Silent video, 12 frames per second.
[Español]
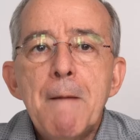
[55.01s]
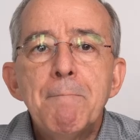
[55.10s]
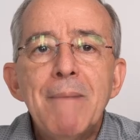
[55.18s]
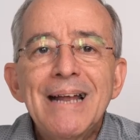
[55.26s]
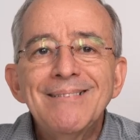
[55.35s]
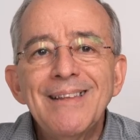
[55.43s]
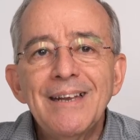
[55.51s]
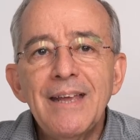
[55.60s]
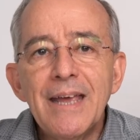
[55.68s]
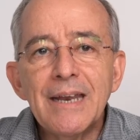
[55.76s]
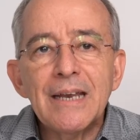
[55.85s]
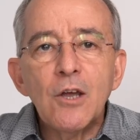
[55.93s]

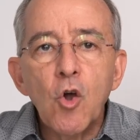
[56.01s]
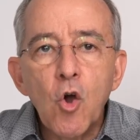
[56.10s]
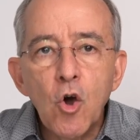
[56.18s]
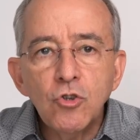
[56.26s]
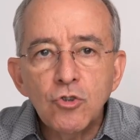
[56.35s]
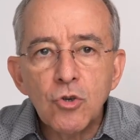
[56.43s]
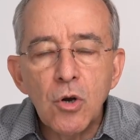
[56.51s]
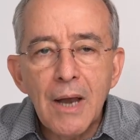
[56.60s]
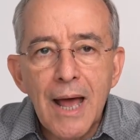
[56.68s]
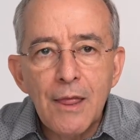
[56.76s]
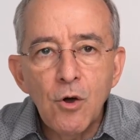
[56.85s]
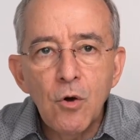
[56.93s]
Mantener
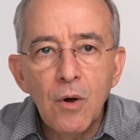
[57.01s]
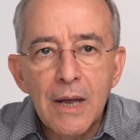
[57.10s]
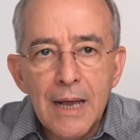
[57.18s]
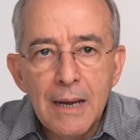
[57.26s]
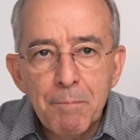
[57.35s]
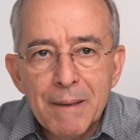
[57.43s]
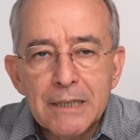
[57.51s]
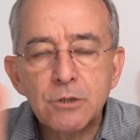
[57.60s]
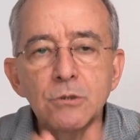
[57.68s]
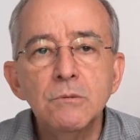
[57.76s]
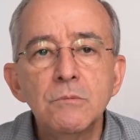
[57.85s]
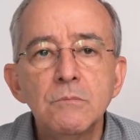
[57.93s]
controlado el
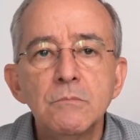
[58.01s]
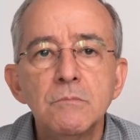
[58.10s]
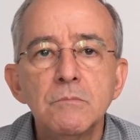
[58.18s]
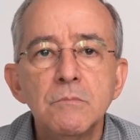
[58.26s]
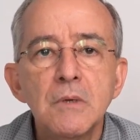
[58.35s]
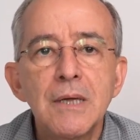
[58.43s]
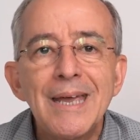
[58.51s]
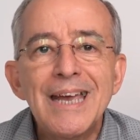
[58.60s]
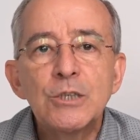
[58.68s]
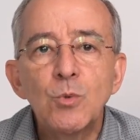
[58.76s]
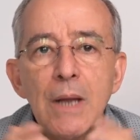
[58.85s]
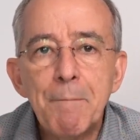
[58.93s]
peso
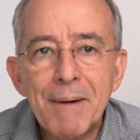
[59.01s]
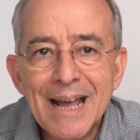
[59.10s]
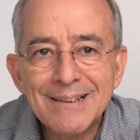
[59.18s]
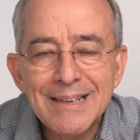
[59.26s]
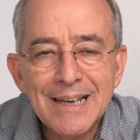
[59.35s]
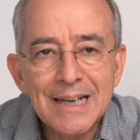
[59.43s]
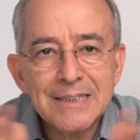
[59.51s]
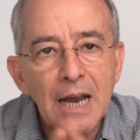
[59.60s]
es una práctica